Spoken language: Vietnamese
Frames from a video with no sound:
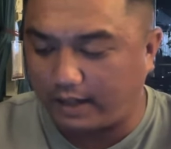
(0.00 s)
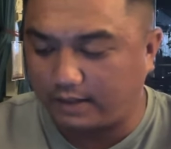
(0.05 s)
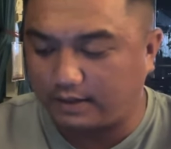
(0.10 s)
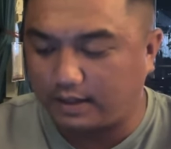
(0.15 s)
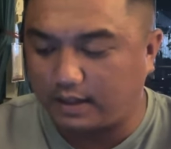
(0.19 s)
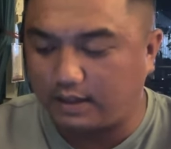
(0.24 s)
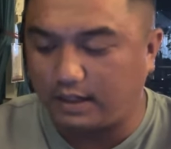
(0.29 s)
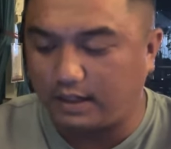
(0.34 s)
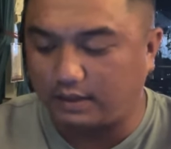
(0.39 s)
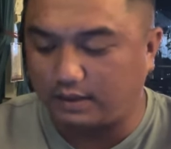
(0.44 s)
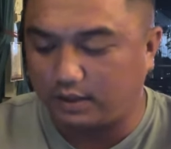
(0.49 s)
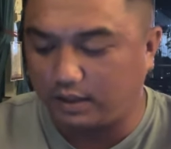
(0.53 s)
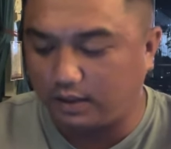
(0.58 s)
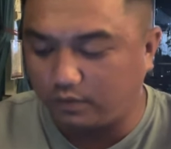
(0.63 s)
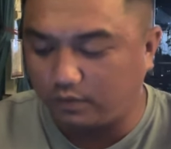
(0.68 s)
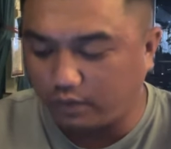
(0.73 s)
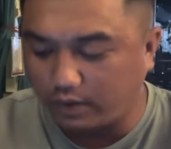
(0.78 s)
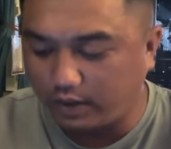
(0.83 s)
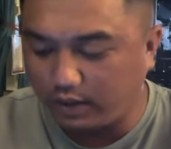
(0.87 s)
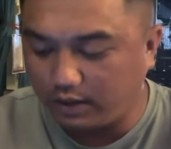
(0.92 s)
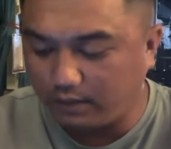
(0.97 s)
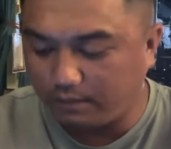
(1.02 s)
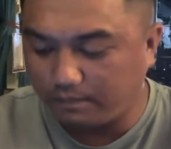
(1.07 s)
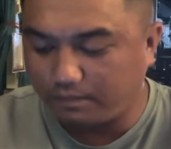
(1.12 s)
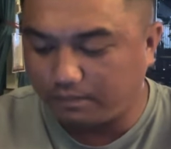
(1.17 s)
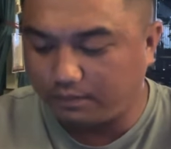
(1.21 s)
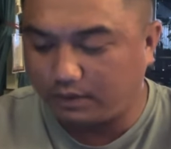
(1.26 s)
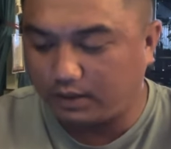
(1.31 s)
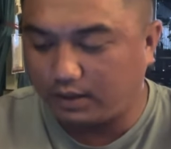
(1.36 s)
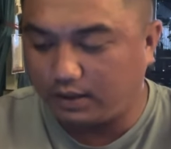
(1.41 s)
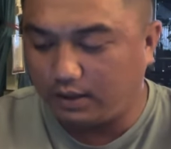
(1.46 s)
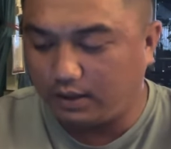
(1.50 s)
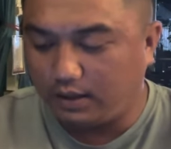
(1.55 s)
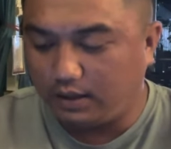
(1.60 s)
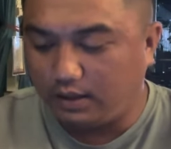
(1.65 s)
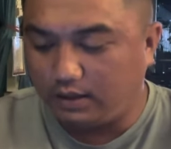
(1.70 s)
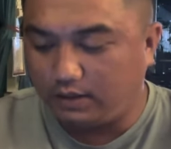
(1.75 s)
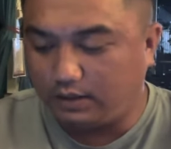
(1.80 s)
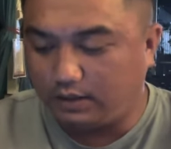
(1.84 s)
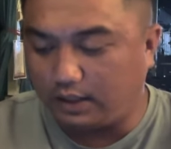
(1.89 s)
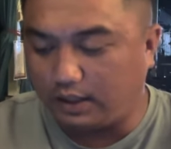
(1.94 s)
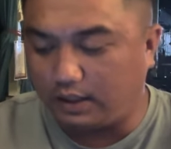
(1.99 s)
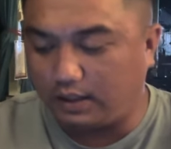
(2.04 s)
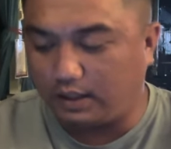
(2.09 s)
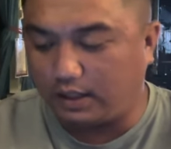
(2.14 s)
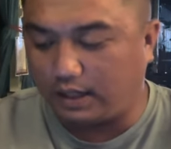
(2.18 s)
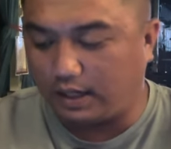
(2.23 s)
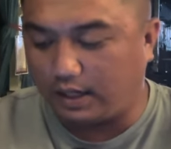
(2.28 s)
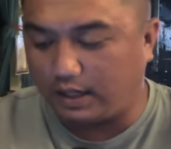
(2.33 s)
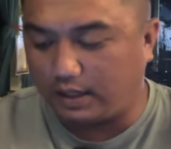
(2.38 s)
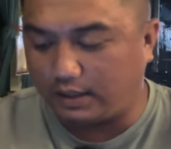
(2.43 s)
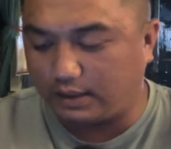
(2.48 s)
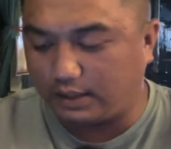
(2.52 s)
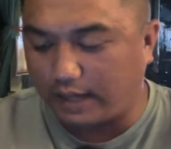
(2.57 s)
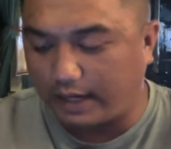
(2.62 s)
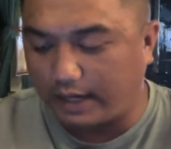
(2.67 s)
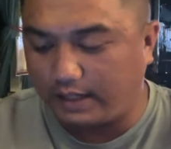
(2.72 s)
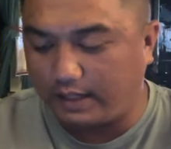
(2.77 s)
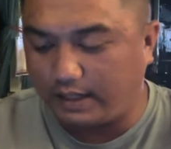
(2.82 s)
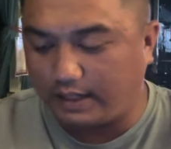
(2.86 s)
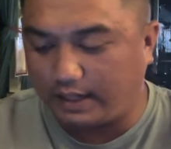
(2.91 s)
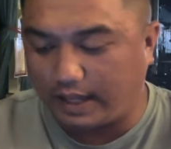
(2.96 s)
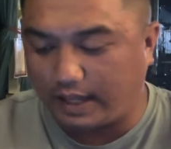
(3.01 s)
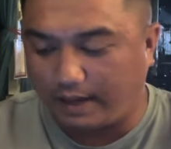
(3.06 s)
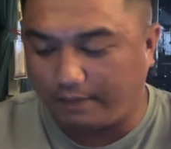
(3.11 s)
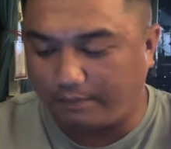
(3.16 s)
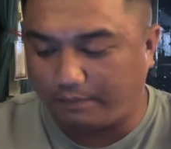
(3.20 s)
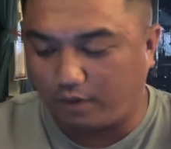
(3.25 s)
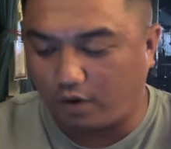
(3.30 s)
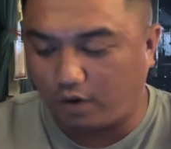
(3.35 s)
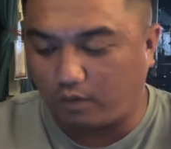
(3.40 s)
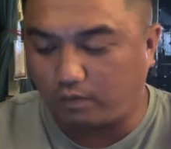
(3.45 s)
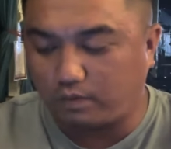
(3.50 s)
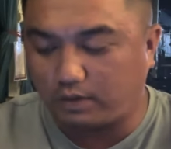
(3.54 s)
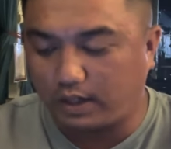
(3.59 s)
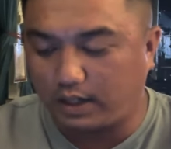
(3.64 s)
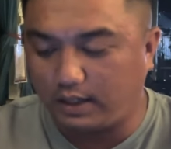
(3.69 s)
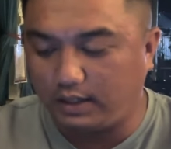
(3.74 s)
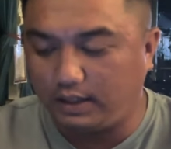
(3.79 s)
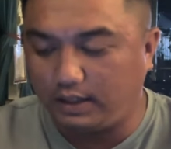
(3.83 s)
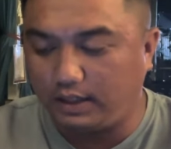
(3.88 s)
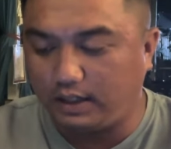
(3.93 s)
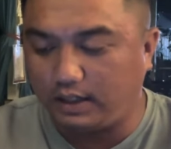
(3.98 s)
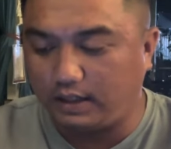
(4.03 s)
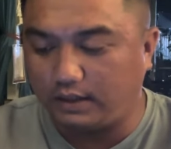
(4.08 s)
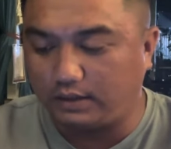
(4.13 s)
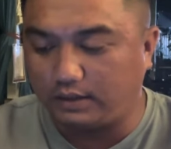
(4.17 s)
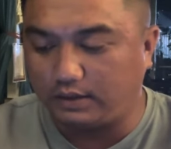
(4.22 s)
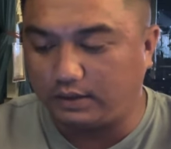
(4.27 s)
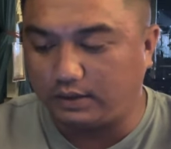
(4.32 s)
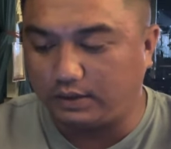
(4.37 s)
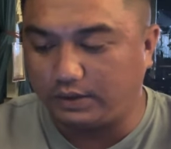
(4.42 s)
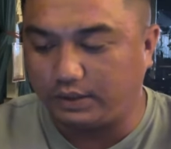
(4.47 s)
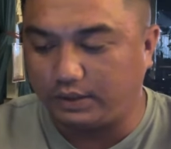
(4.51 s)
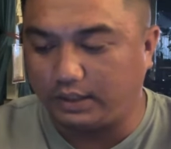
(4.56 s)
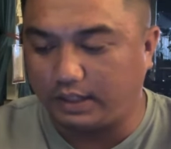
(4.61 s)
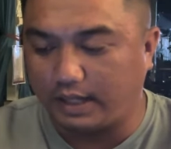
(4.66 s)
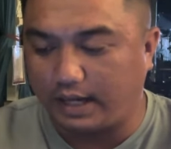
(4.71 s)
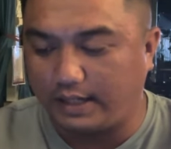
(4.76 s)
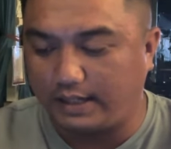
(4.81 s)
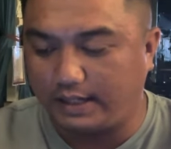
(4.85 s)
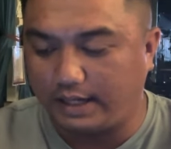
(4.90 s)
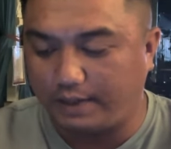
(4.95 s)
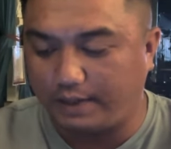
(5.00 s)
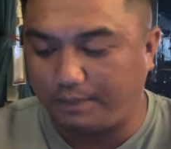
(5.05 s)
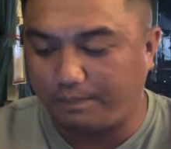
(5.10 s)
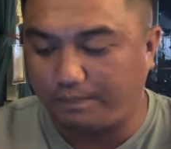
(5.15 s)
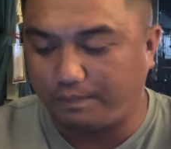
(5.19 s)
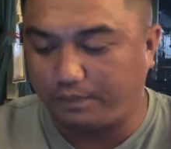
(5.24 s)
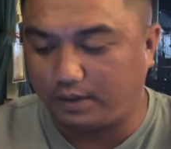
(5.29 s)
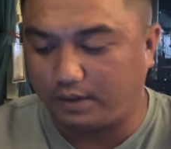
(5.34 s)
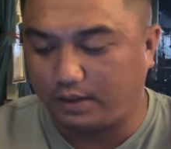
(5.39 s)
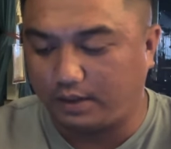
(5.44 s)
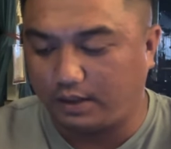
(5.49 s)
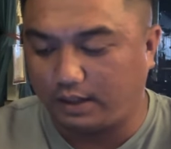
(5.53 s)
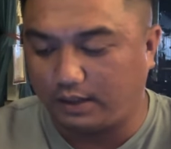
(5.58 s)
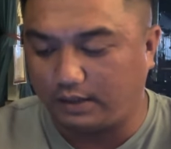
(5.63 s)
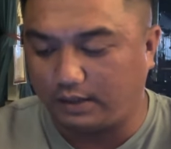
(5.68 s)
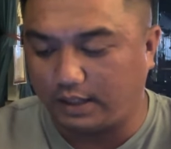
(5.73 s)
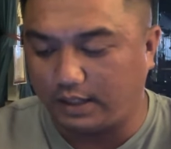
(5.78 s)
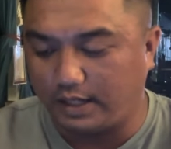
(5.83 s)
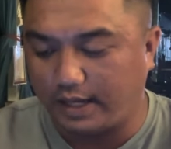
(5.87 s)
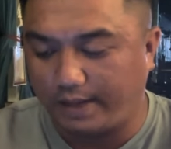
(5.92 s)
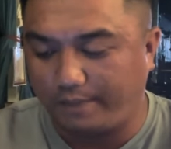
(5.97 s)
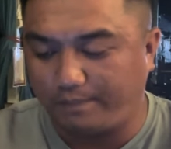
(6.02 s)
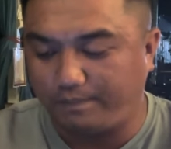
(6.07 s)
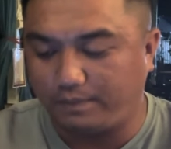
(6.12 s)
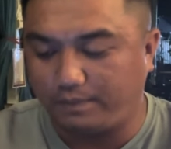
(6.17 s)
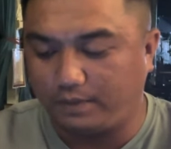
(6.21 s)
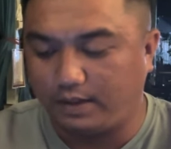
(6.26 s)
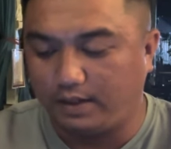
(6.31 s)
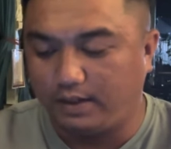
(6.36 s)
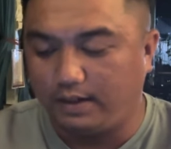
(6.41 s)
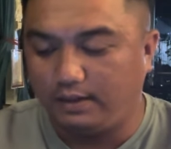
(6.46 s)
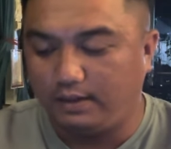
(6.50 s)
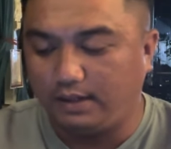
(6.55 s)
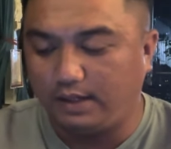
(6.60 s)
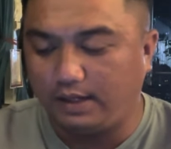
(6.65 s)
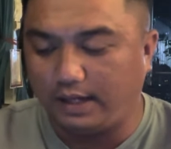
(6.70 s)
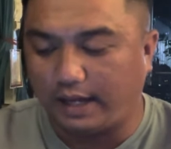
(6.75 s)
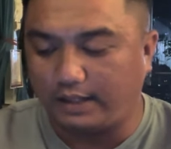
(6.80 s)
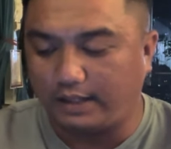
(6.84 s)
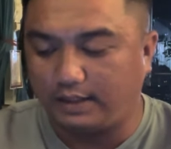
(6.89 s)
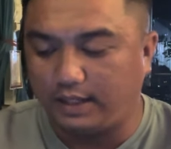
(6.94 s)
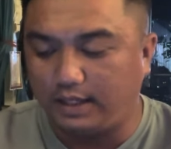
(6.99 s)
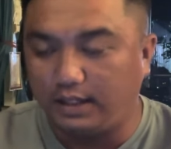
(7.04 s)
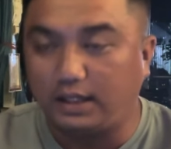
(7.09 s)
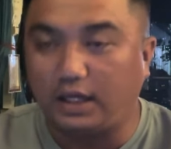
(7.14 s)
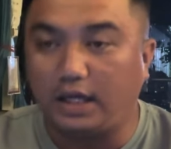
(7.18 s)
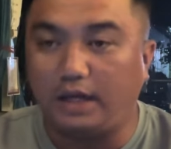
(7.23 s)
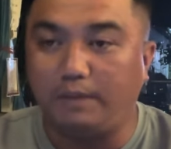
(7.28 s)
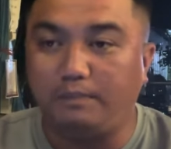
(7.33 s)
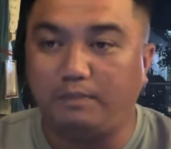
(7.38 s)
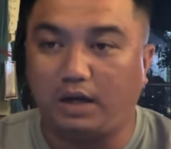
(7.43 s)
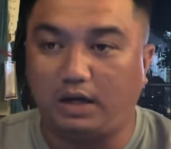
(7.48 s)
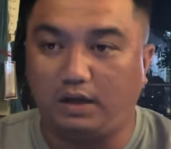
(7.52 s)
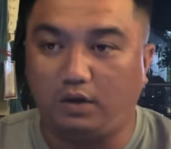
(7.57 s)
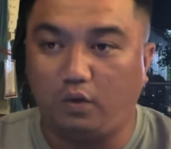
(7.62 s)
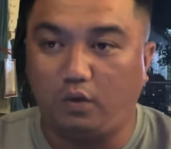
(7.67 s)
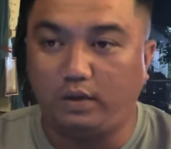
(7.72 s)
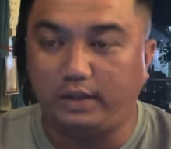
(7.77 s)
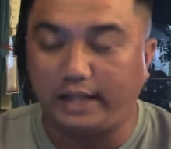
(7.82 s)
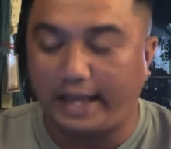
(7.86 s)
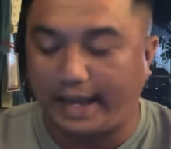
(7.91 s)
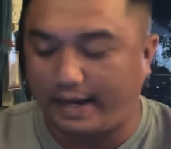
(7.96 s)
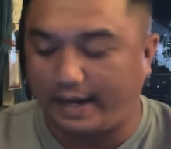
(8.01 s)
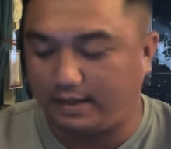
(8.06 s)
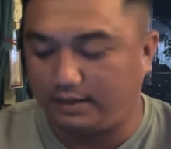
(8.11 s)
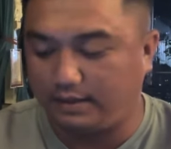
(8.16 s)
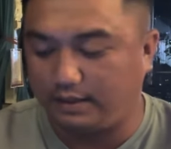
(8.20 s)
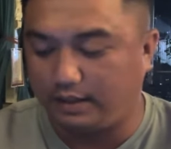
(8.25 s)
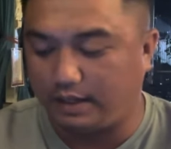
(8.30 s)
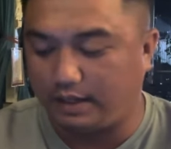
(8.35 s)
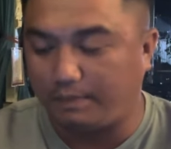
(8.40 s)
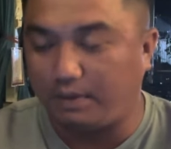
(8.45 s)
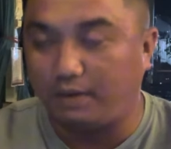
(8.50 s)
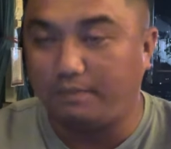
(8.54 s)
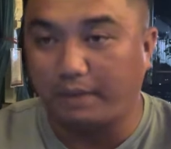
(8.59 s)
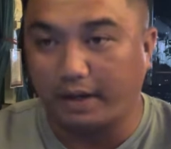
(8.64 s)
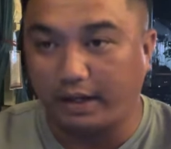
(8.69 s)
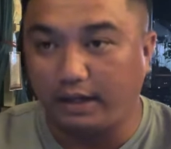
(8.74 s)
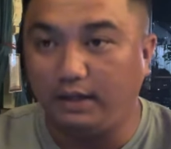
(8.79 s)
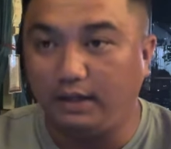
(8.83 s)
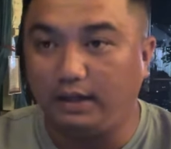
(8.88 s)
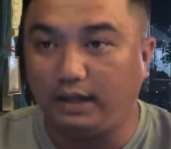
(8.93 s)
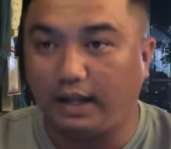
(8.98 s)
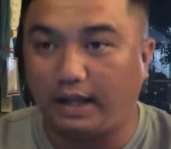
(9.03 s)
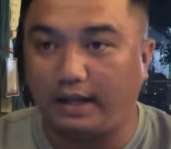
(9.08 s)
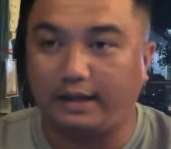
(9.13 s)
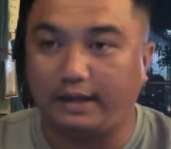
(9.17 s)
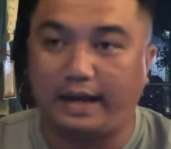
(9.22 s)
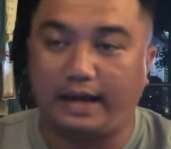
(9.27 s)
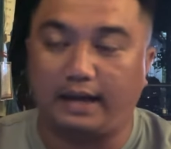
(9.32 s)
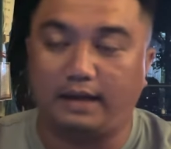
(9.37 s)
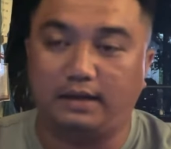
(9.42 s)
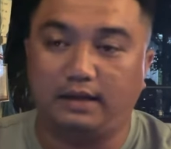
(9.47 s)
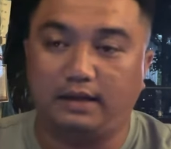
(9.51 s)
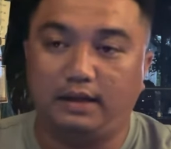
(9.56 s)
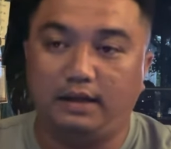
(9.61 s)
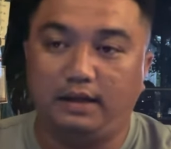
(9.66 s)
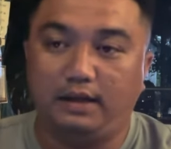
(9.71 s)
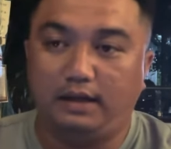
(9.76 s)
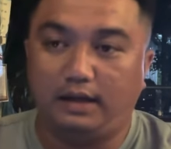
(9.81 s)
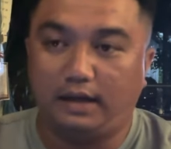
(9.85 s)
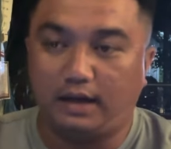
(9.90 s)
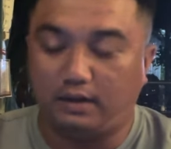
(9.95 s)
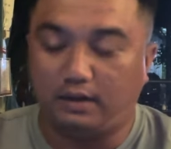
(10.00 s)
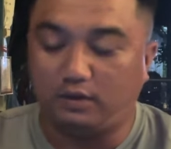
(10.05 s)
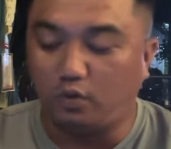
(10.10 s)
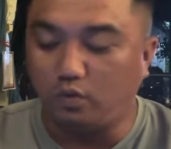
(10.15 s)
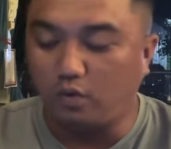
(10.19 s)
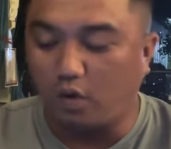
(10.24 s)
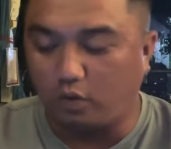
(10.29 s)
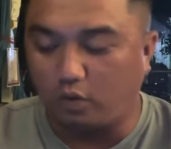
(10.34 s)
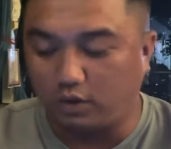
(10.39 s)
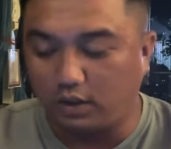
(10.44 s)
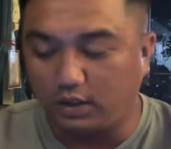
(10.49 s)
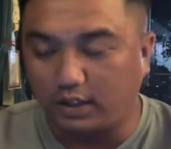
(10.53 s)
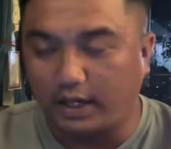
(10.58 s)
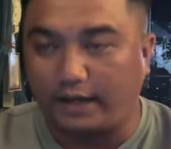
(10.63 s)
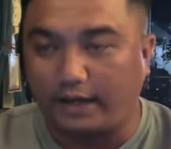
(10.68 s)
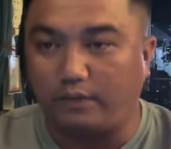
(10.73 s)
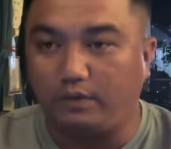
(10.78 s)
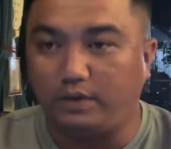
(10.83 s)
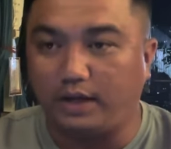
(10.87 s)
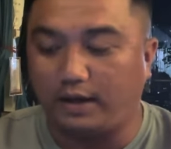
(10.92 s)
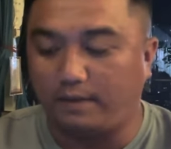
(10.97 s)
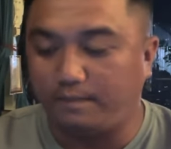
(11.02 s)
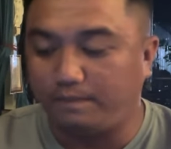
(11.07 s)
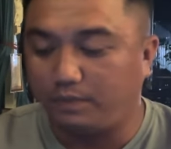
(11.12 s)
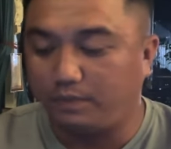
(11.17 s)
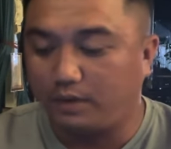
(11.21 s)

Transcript: tên là Thiên Quý thì à, đây là một cái à, người anh em à, chị em với lại Thiên Kim ở USA tức là bên Mỹ là gần à, chú Ngô Tiến kẹt của vậy